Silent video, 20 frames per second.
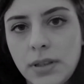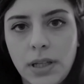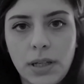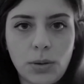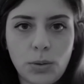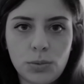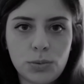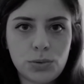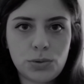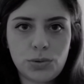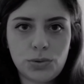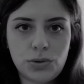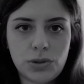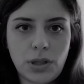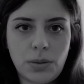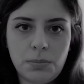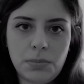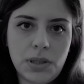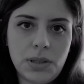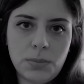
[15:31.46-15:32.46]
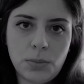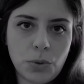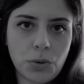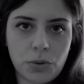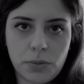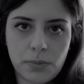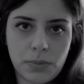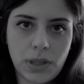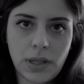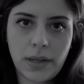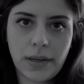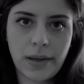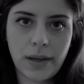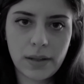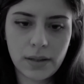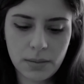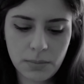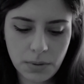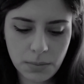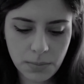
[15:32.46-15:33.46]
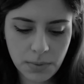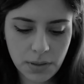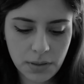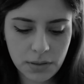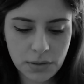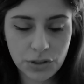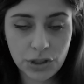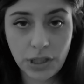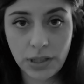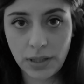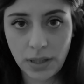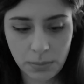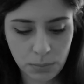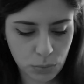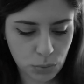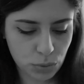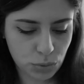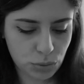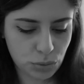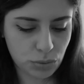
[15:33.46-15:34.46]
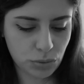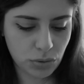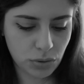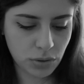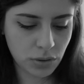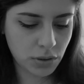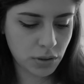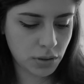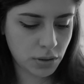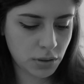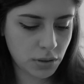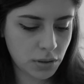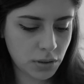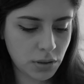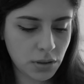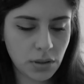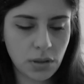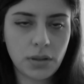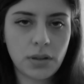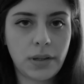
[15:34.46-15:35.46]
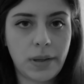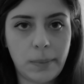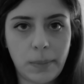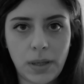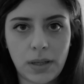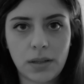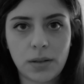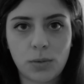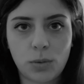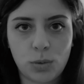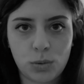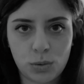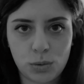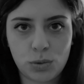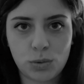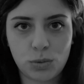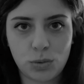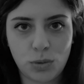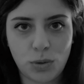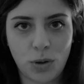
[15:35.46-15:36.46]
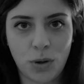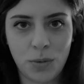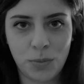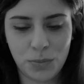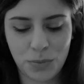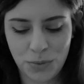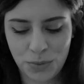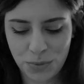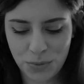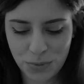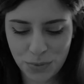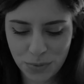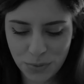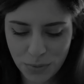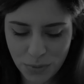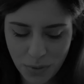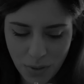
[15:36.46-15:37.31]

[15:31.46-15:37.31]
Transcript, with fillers: Ne konuşacağım bilmiyorum diye geldim ama çenem düştü. Demek ki konuşuluyormuş.